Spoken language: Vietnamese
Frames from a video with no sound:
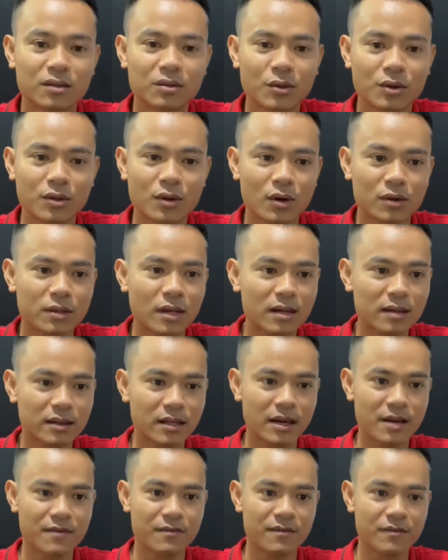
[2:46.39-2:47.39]
tuổi thọ
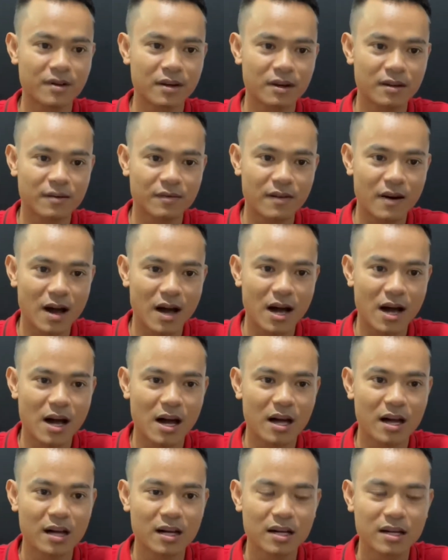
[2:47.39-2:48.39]
tăng thêm
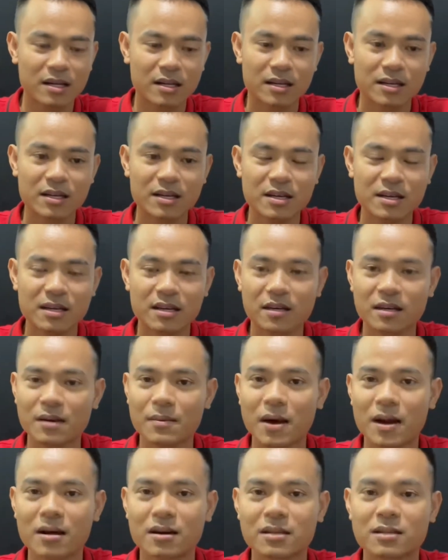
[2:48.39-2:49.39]
và khi
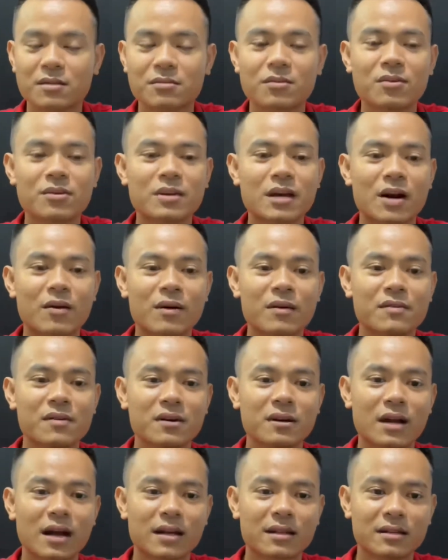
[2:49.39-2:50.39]
các bạn ở trong ngôi nhà quay
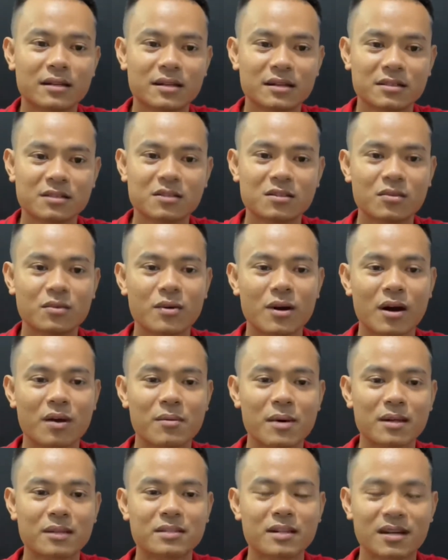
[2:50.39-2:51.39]
hướng này thì sức khỏe
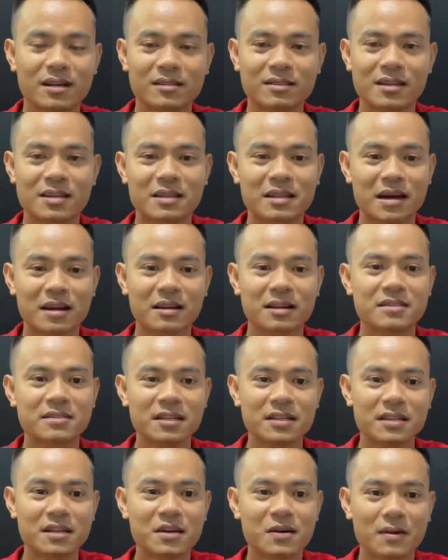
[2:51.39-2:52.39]
của bạn sẽ sẽ tăng
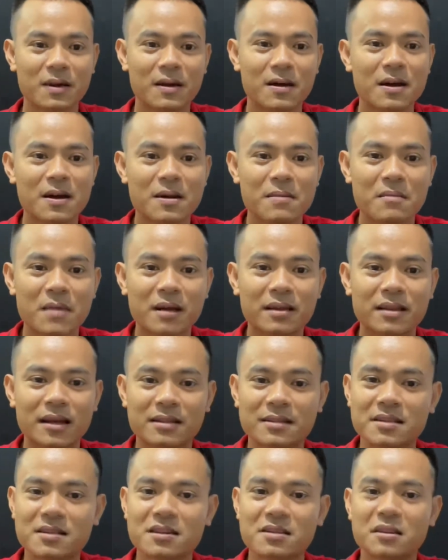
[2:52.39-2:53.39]
lên rất nhiều này bệnh
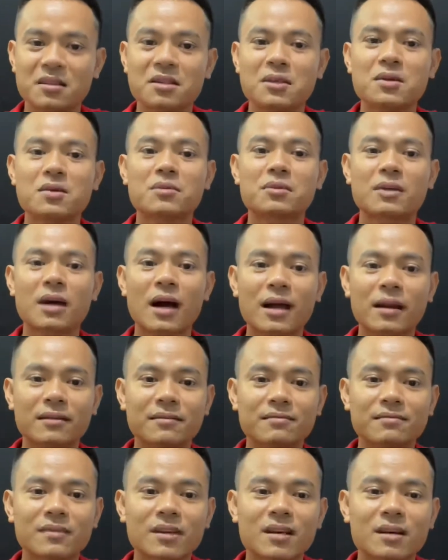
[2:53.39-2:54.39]
tật sẽ được tiêu tan
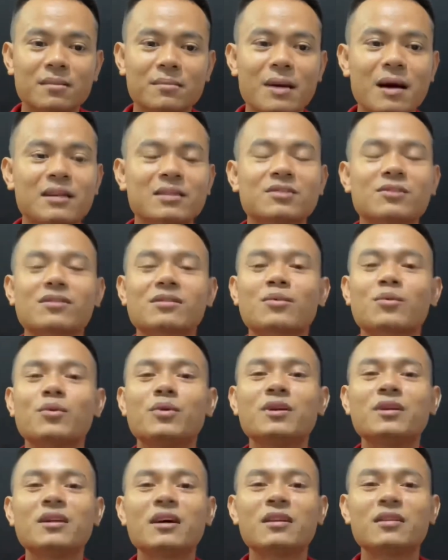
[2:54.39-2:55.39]
bạn sẽ
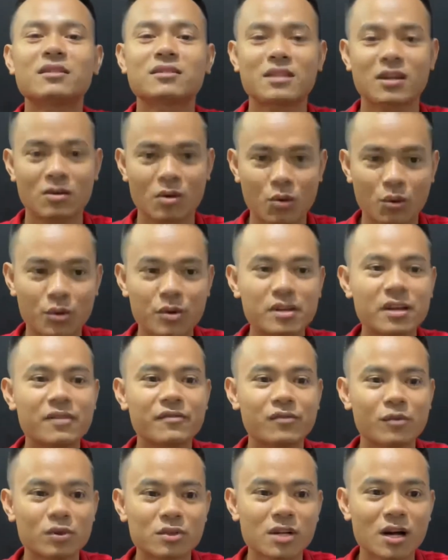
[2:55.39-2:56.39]
quý nhân sẽ có quý
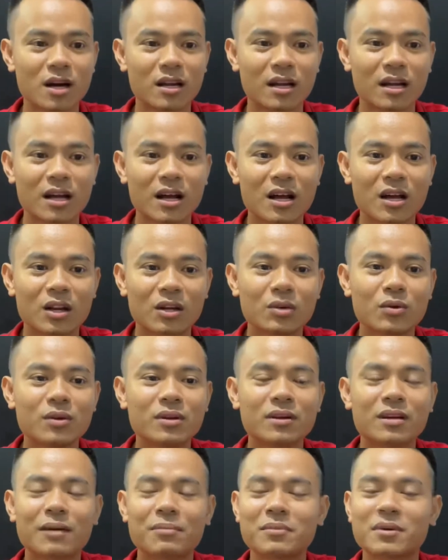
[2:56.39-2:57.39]
nhân phù trợ này.
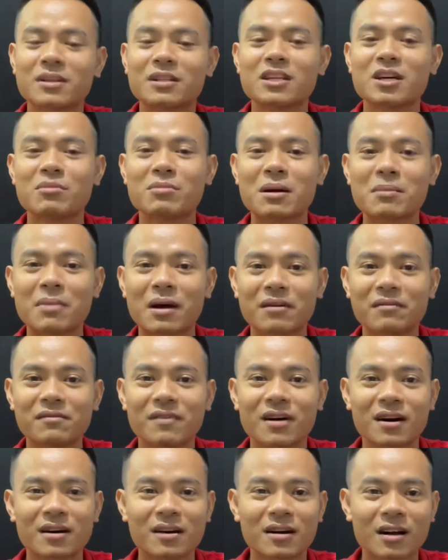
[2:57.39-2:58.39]
luôn gặp được nhiều may mắn
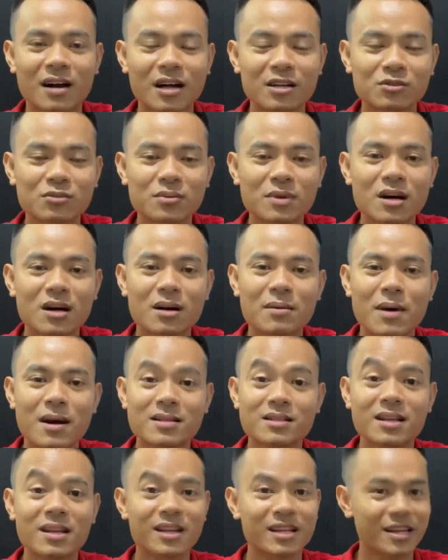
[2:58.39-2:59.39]
và người khác giúp đỡ các
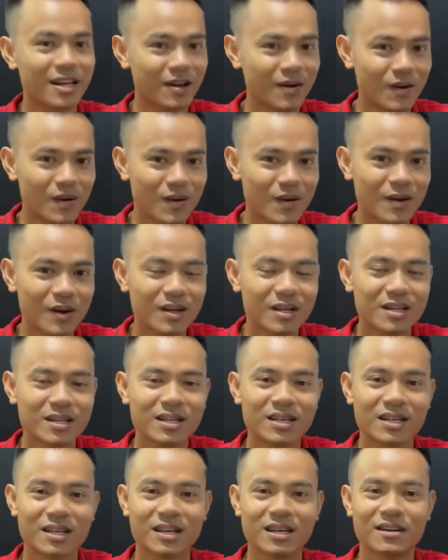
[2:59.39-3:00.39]
bạn rất là nhiều
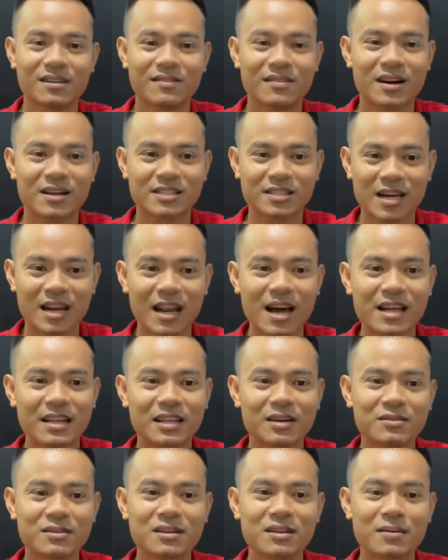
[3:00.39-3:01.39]
à, và trái
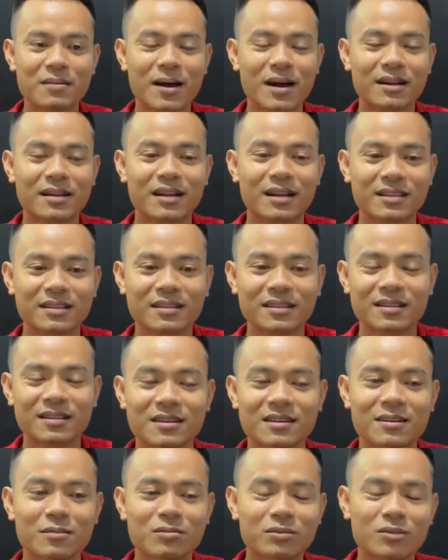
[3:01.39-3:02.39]
lại nếu như các bạn đặt những
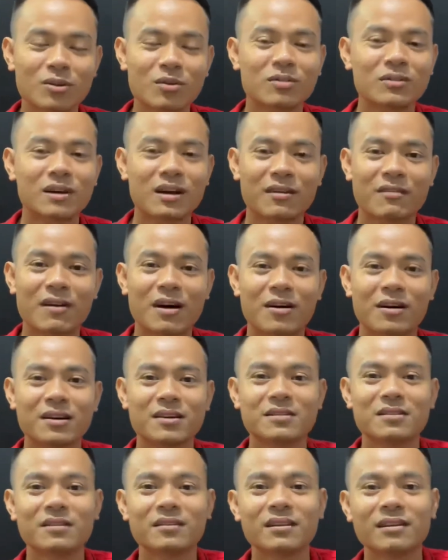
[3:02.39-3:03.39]
không tốt là vào
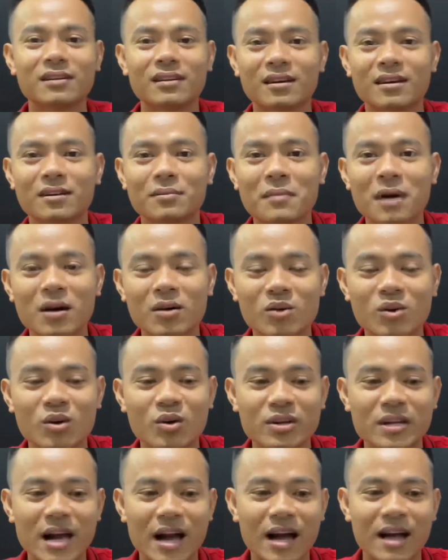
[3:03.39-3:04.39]
cái hướng bắc của
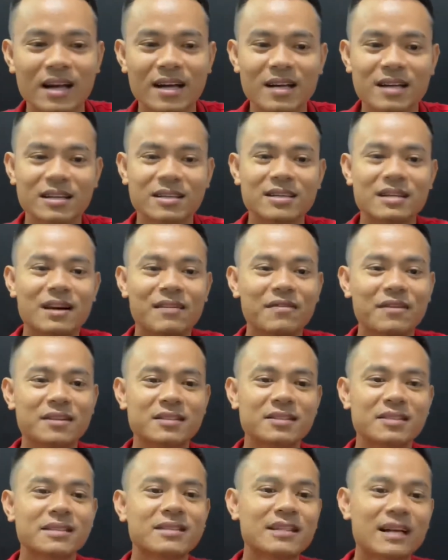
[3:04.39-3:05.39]
ngôi nhà như nhà
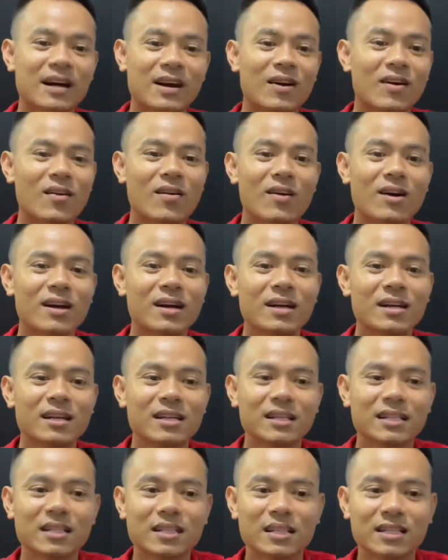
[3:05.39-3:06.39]
vệ sinh nhà kho ấy,
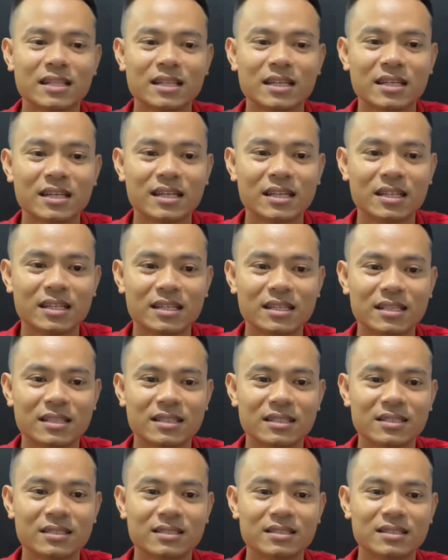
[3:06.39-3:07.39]
thì
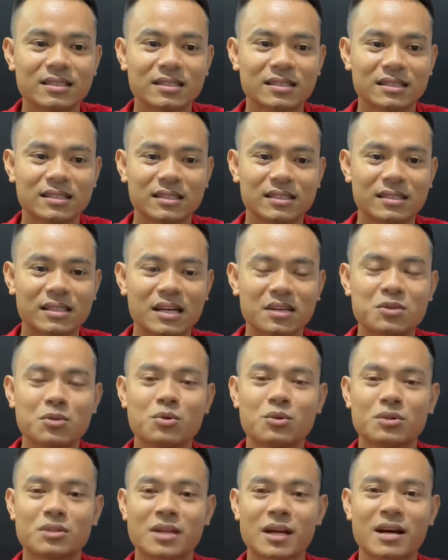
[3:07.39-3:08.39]
uh, gia
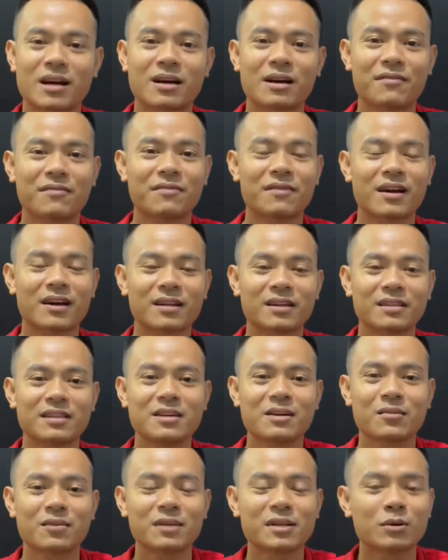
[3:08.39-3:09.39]
chủ sẽ gặp phải
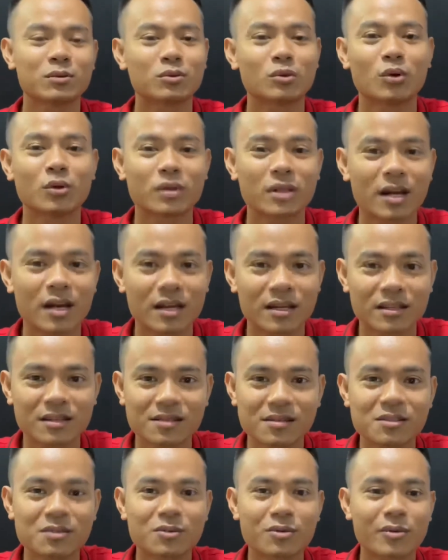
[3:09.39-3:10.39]
nhiều cái điều tồi tệ
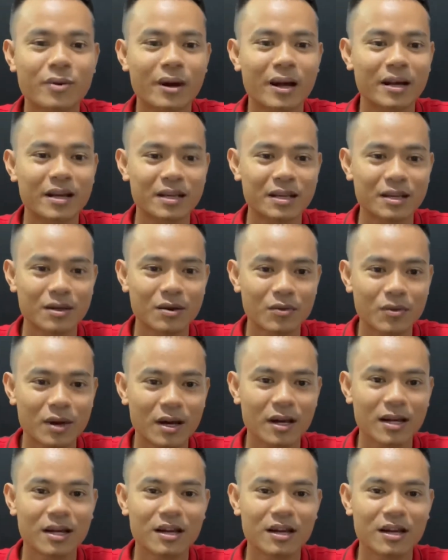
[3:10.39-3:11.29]
như sức khỏe yếu này